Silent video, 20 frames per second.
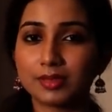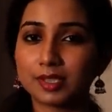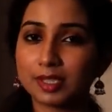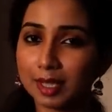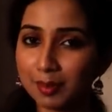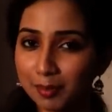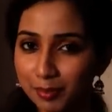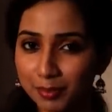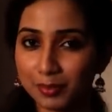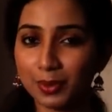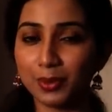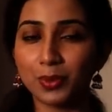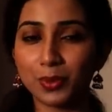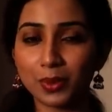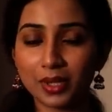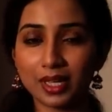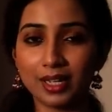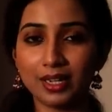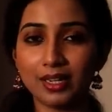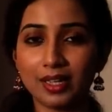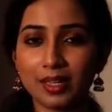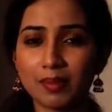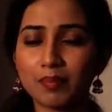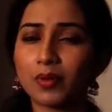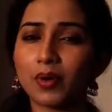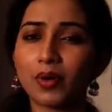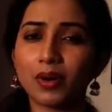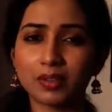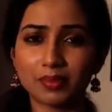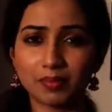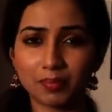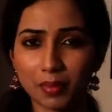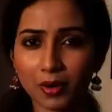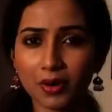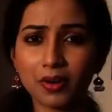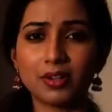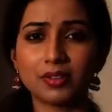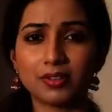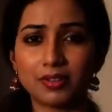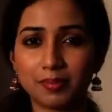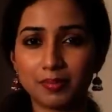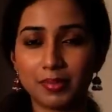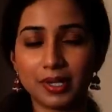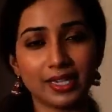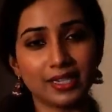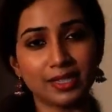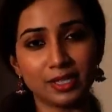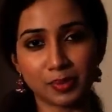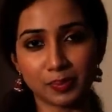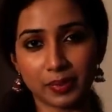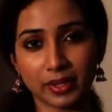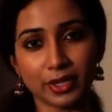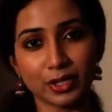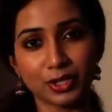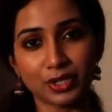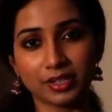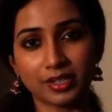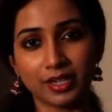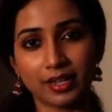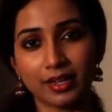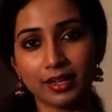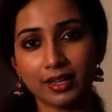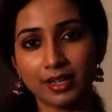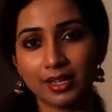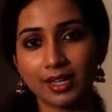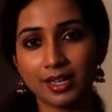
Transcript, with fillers: सब लोगों के लिए बहुत बहुत बड़ी इंस्पिरेशन है